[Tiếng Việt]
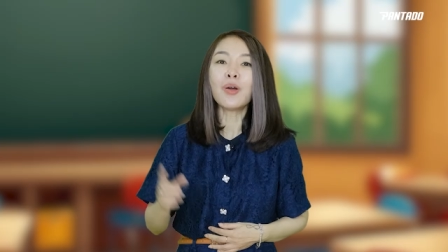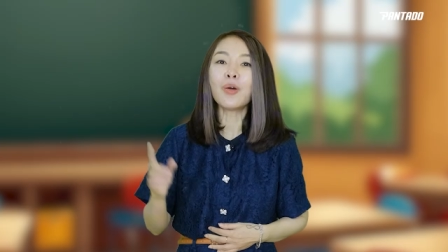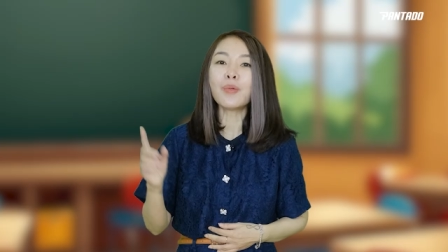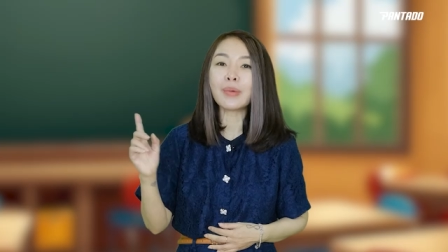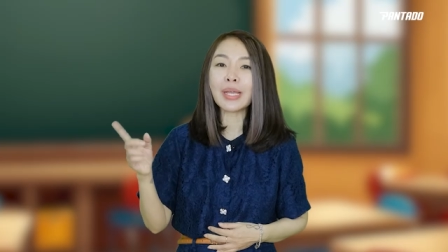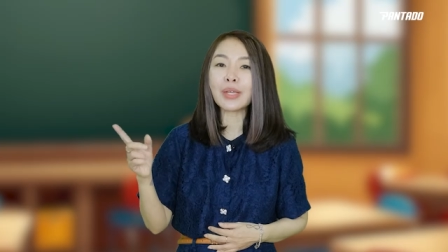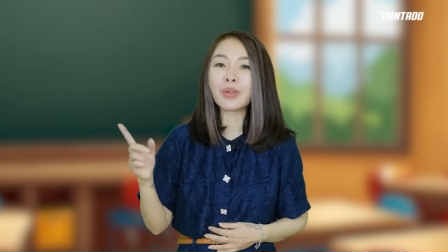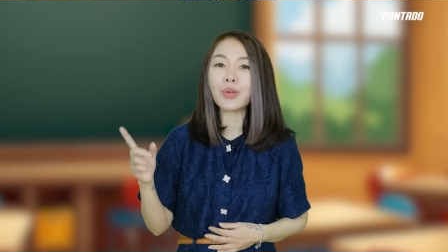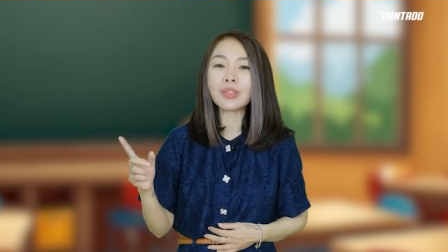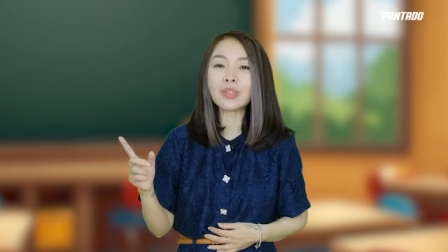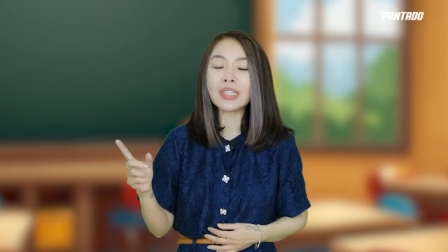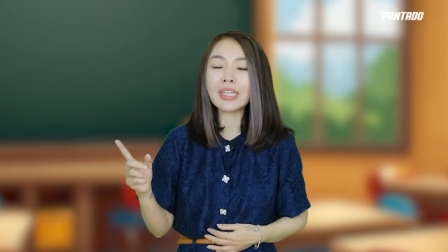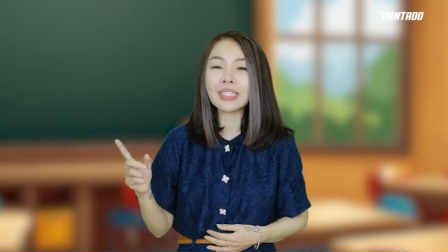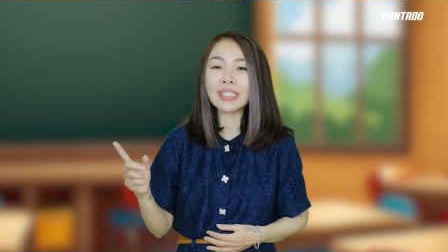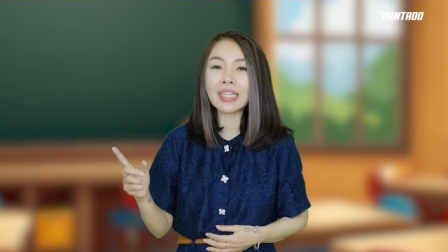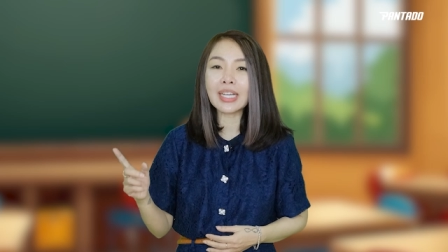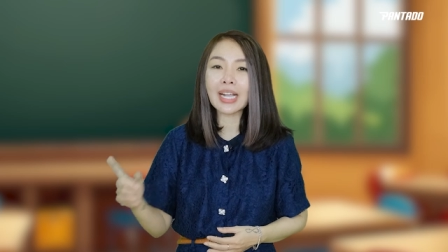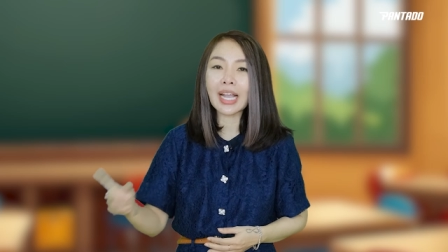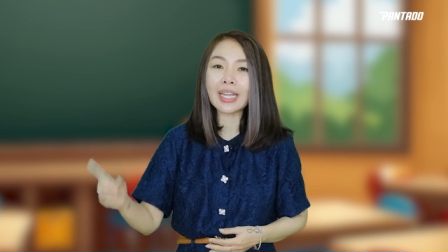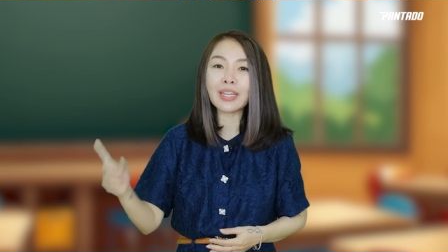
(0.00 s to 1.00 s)
hôm nay có tiết
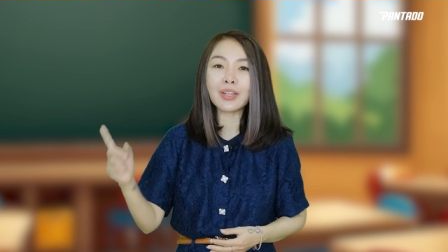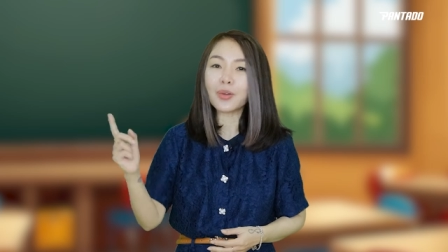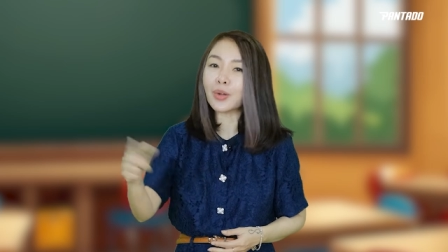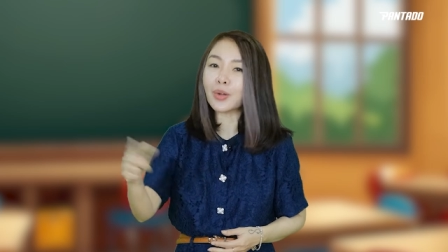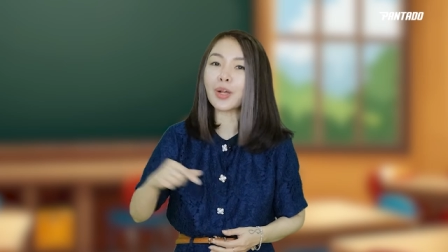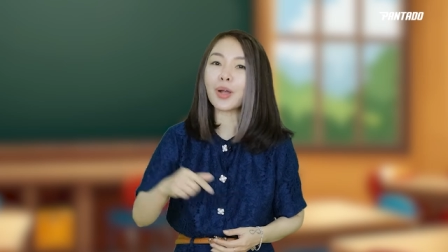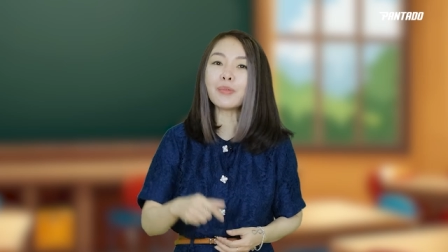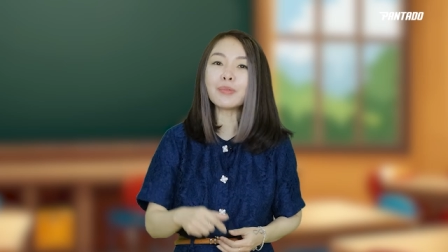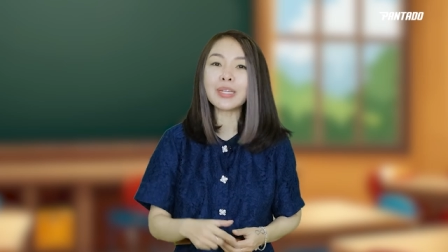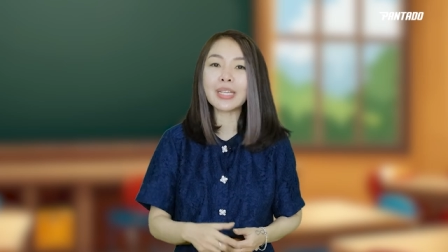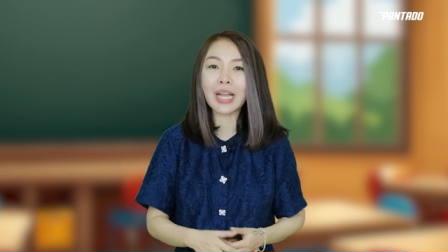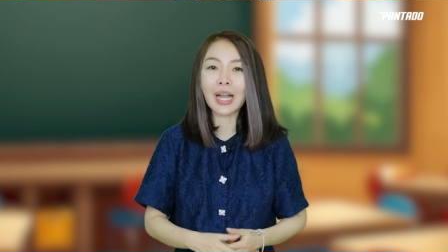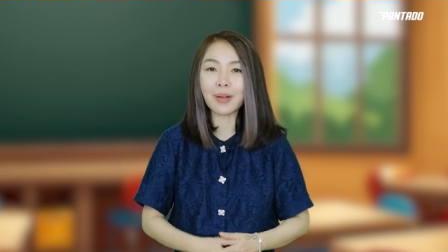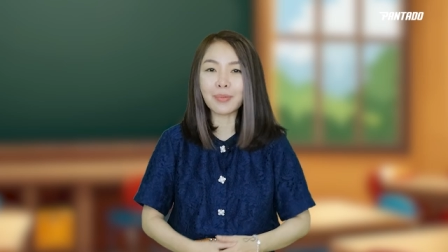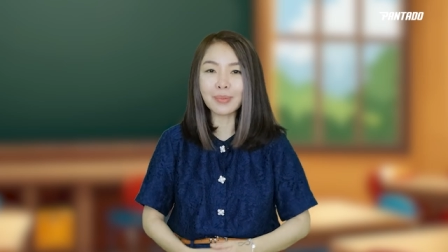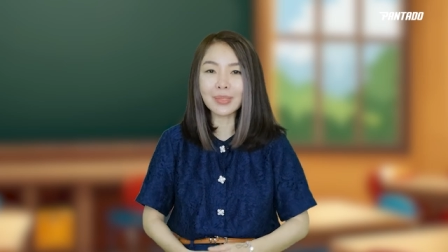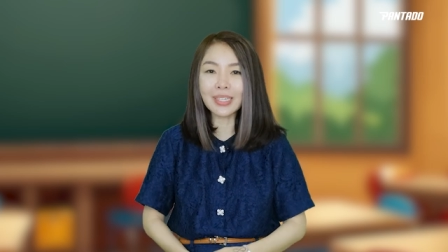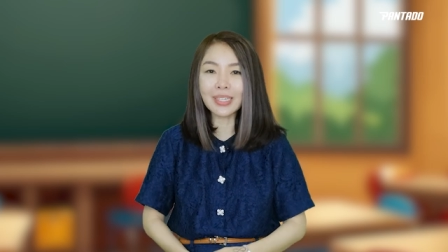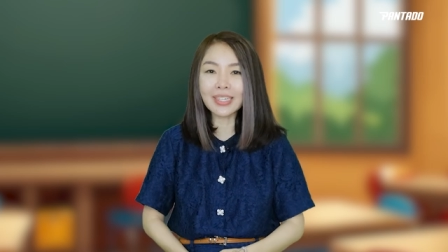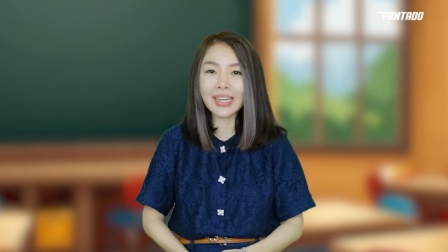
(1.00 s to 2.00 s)
tiếng Anh con không đi
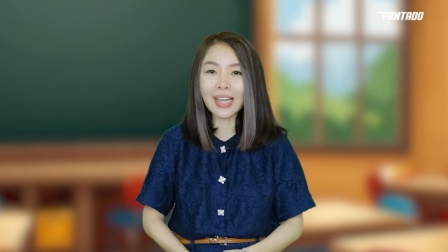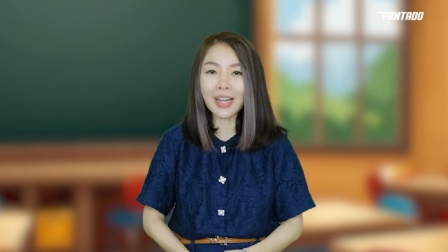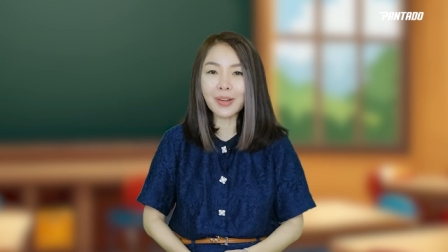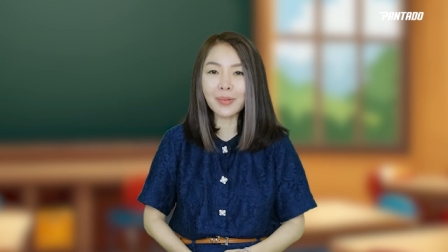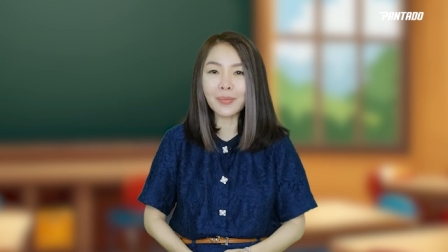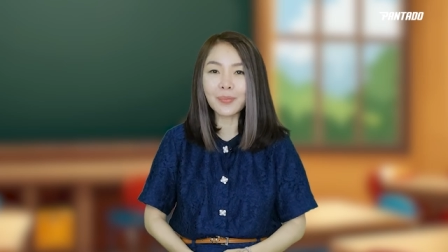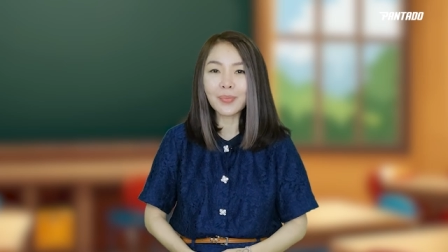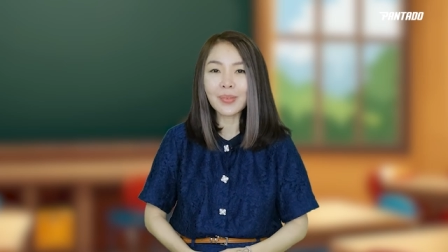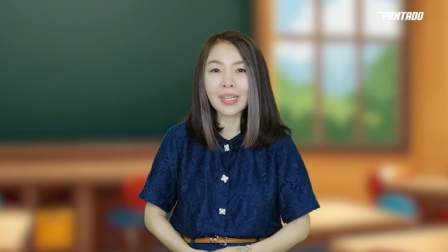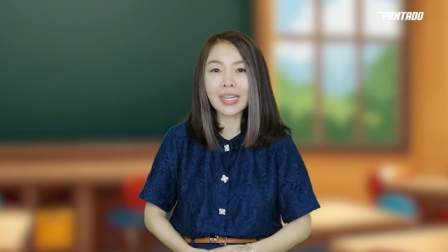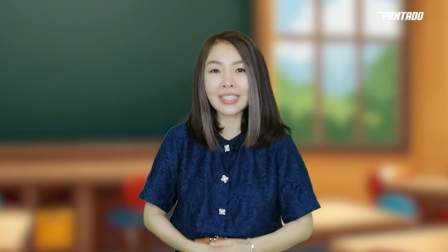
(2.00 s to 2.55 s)
học nữa đâu.